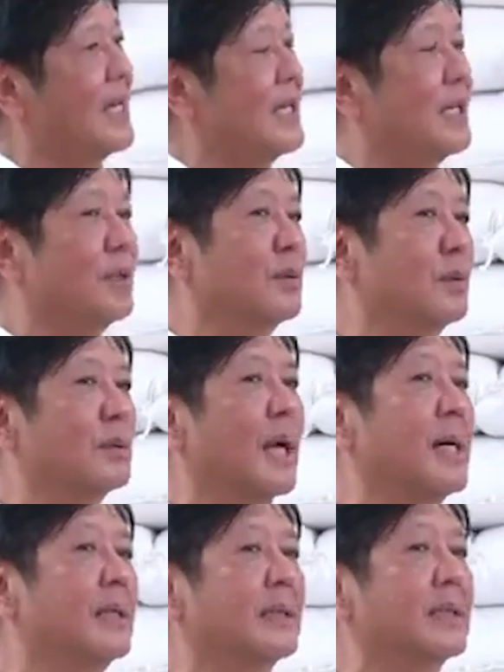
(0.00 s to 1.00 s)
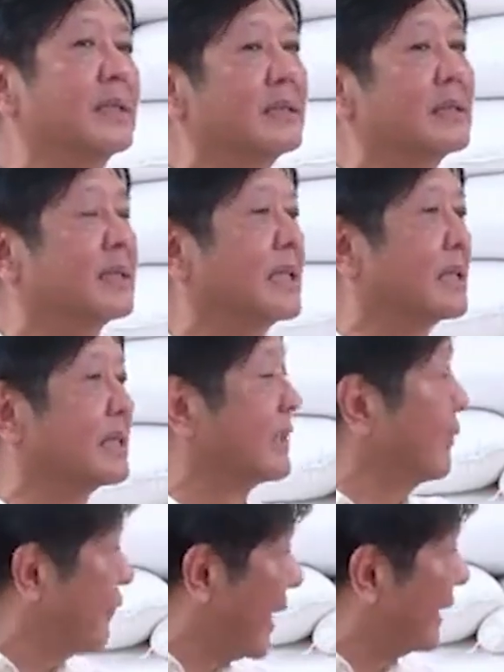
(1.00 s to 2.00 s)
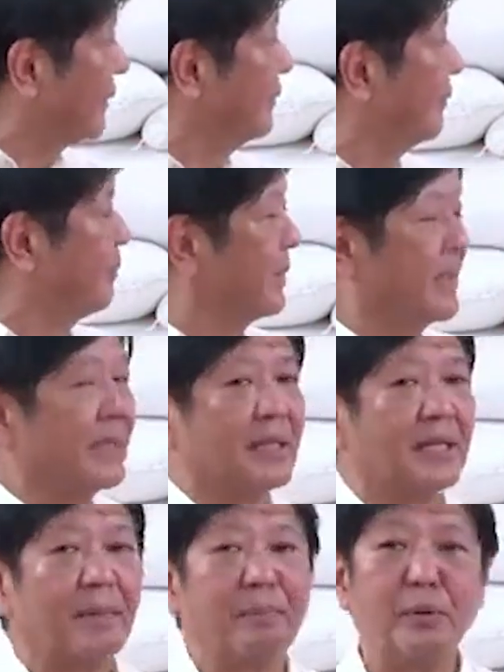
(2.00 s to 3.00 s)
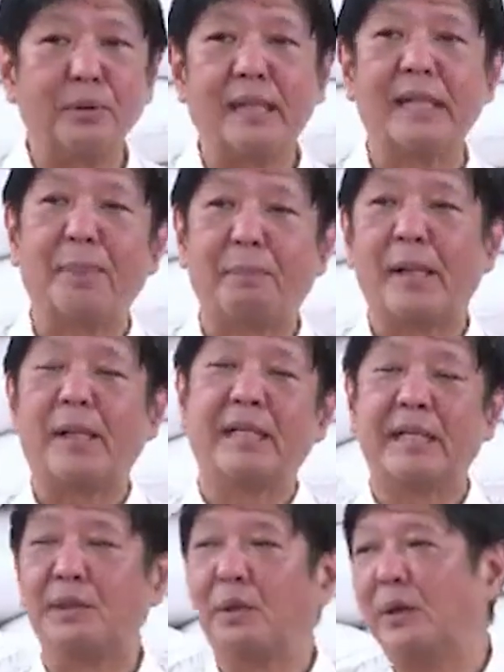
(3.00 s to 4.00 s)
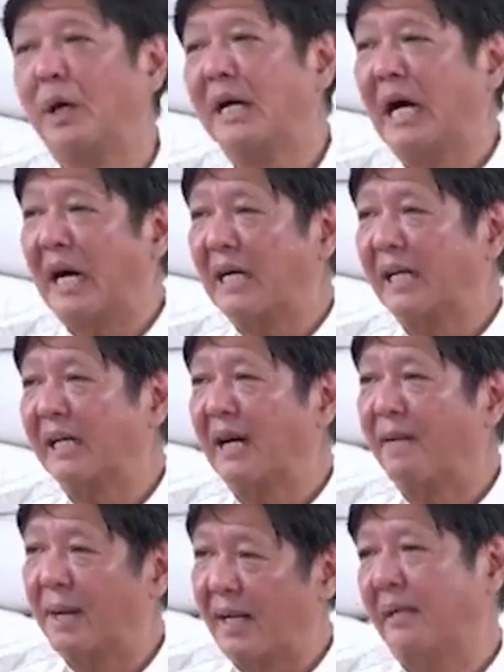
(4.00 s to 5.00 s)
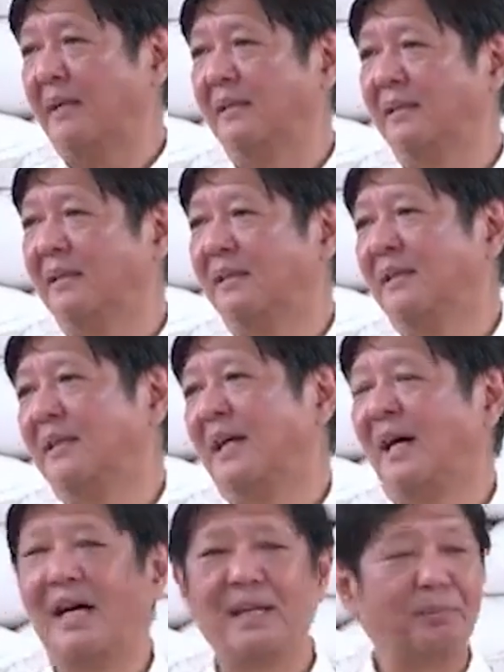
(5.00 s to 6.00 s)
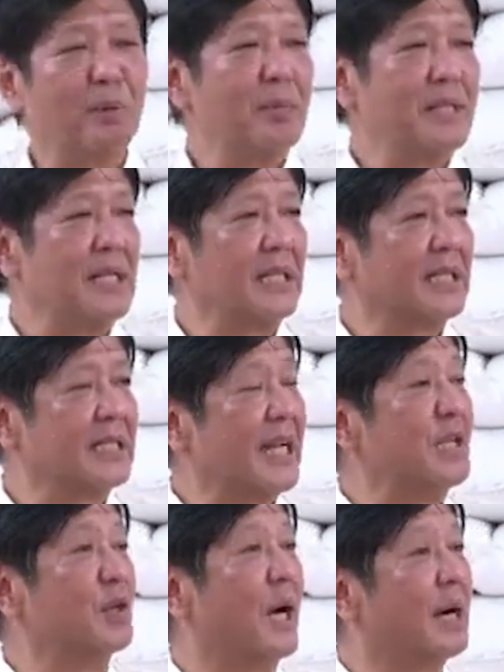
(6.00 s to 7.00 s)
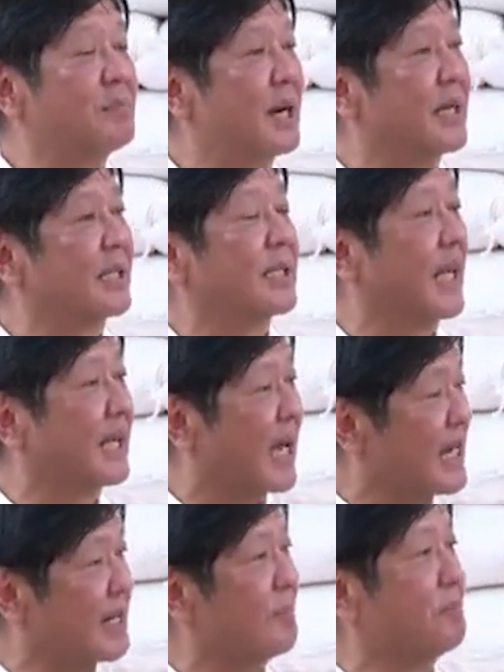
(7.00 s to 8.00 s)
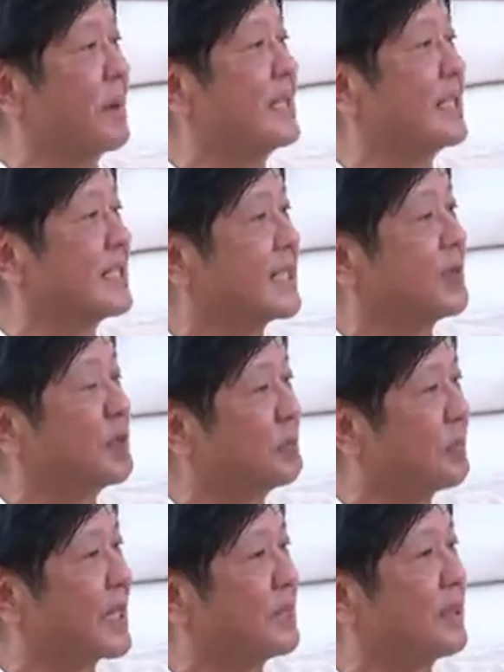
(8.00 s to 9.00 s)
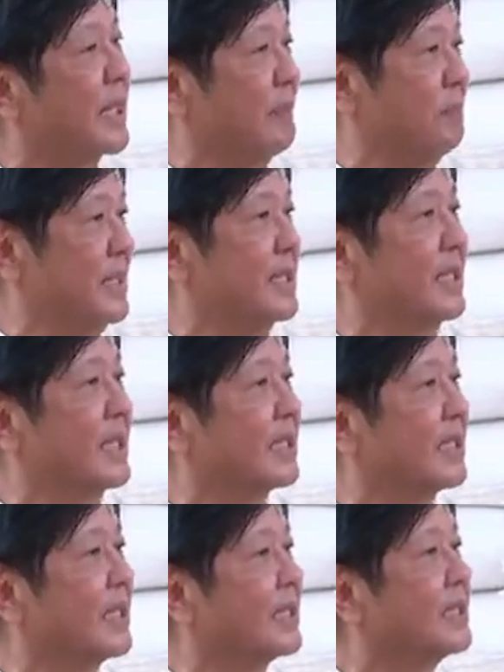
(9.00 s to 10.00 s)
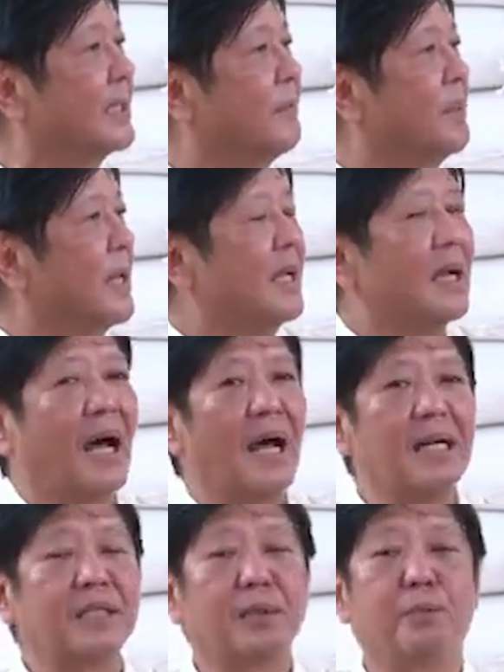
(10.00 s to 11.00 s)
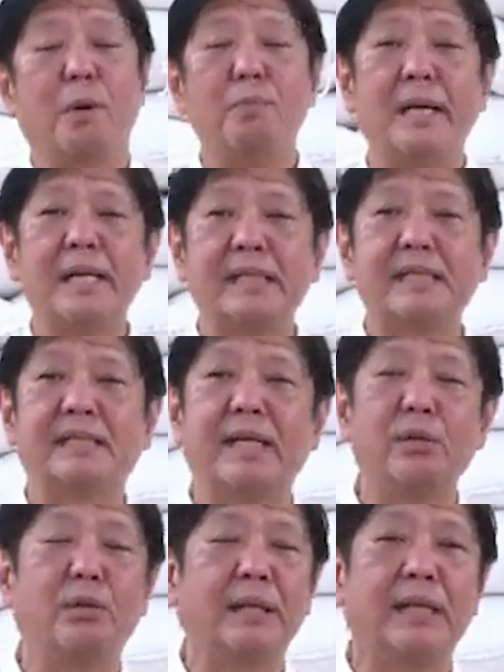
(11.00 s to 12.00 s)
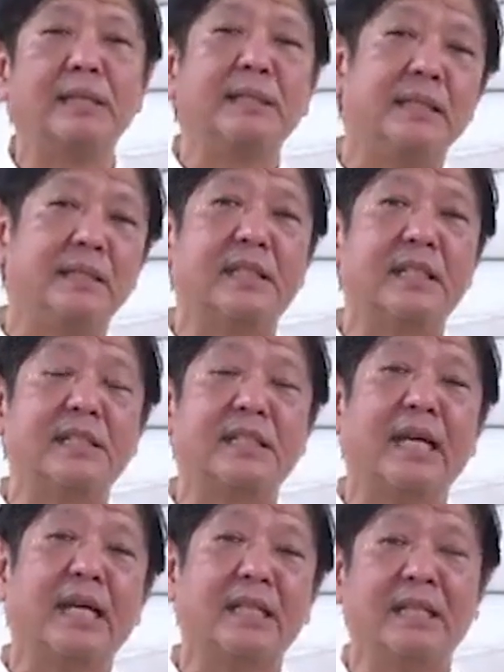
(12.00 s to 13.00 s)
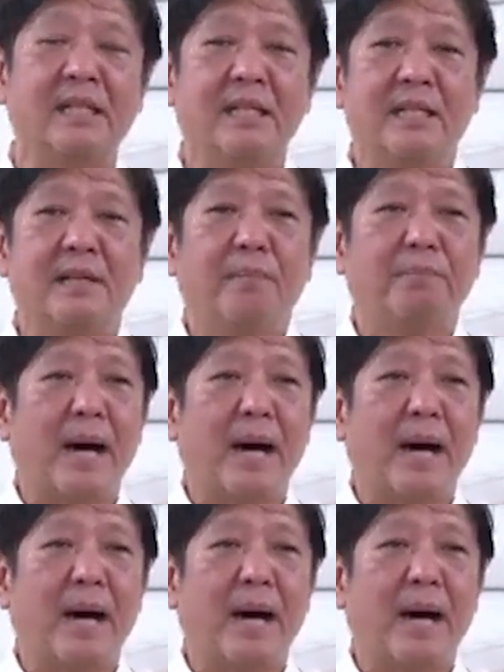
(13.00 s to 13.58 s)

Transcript: noong 1965, napunta na pala dito ang aking ama at bumisita sa inyo habang nagkakampanya siya noon para maging presidente. At bumalik siya noong 1968